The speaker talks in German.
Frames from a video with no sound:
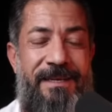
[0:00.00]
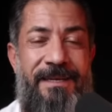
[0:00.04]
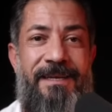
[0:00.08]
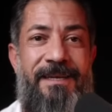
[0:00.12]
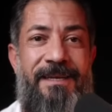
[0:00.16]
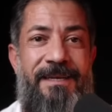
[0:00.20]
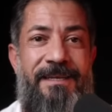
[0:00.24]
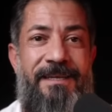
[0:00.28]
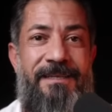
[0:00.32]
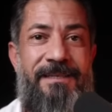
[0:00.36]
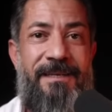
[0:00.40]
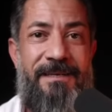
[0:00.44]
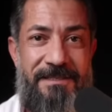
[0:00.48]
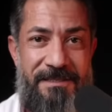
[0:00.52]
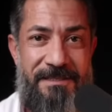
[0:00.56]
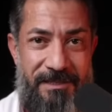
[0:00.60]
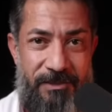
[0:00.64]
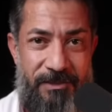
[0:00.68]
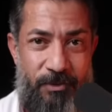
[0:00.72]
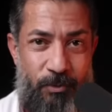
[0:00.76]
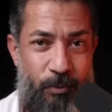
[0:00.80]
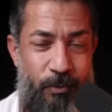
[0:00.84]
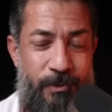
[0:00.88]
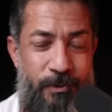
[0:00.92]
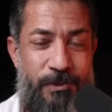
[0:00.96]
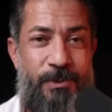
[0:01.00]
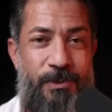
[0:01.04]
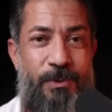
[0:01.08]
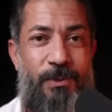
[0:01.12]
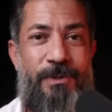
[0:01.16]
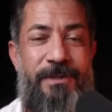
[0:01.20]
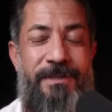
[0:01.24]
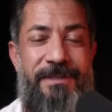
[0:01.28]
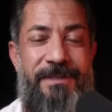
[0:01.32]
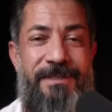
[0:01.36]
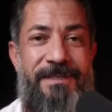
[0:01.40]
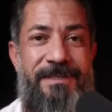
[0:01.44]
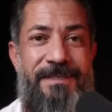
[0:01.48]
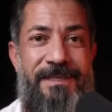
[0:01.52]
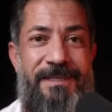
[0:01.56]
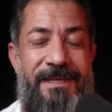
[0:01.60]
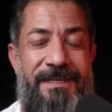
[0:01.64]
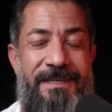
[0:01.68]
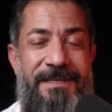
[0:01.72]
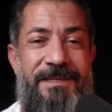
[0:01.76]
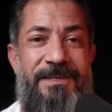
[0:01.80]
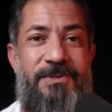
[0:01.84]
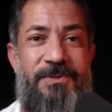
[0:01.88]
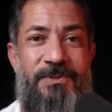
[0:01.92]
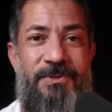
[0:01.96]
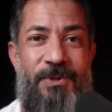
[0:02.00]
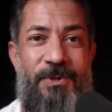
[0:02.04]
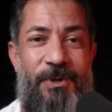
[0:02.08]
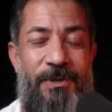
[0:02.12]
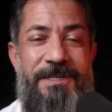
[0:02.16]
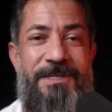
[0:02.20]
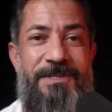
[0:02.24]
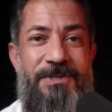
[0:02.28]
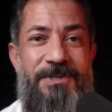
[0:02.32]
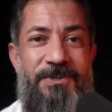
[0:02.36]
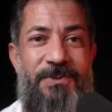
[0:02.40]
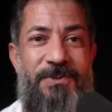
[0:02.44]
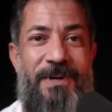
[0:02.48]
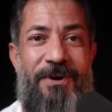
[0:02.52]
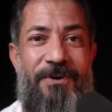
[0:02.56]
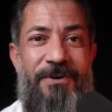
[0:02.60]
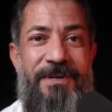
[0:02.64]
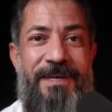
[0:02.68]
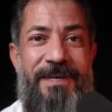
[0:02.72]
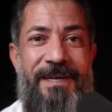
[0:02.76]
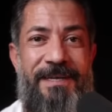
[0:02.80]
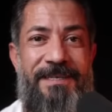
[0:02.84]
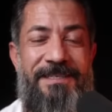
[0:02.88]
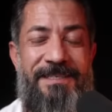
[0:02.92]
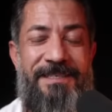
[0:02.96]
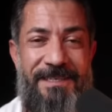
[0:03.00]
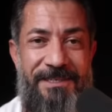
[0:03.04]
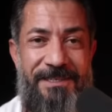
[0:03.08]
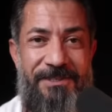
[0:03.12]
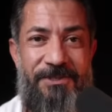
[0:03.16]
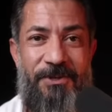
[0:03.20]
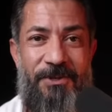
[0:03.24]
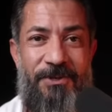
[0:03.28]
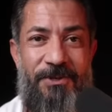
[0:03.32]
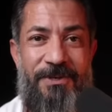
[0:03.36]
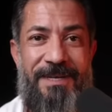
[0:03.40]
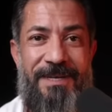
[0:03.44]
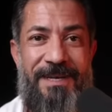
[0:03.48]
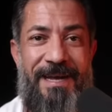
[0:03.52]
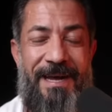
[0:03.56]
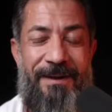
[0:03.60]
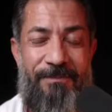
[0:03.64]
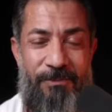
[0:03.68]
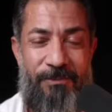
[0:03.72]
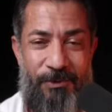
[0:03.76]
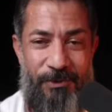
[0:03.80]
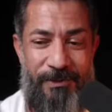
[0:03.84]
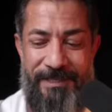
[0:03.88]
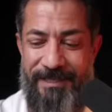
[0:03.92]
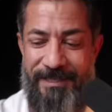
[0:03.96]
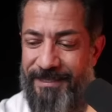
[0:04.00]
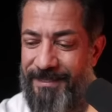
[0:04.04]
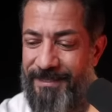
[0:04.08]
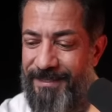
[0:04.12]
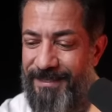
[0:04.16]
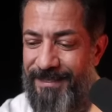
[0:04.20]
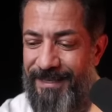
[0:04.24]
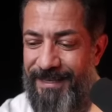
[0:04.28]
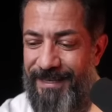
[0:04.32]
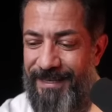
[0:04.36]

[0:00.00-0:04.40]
dann ist das gut so. Dann solltest du auch kein TikTok abonnieren.